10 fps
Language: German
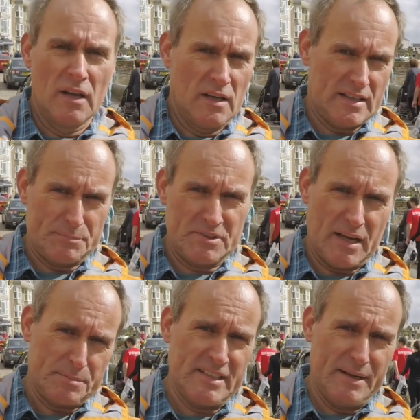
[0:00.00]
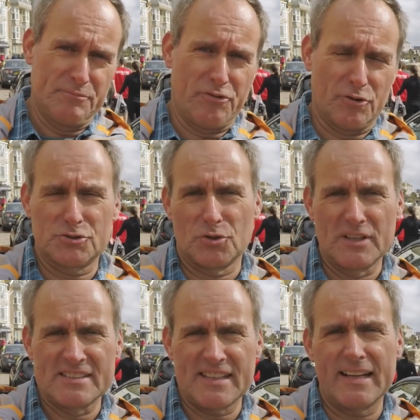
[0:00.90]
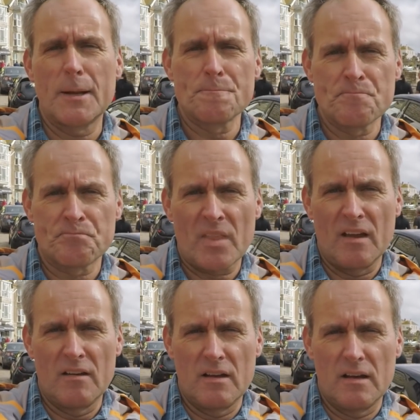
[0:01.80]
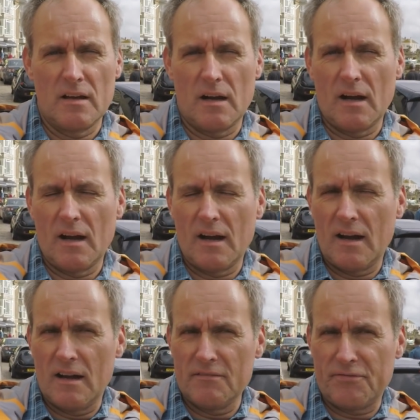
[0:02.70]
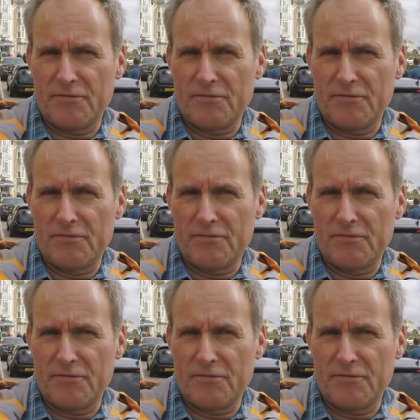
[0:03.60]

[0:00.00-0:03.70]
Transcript: Ich hab's, ihr habt sie eben schon gesehen. Äh, 8.